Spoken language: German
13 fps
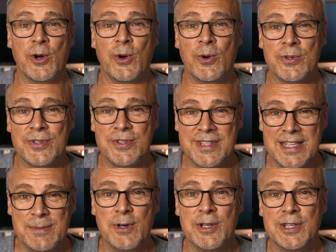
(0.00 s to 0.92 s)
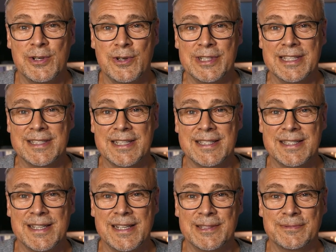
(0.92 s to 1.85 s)
Und die möchte ich euch jetzt
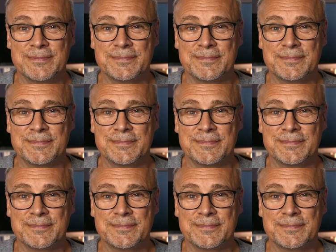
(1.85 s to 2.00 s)
erzählen.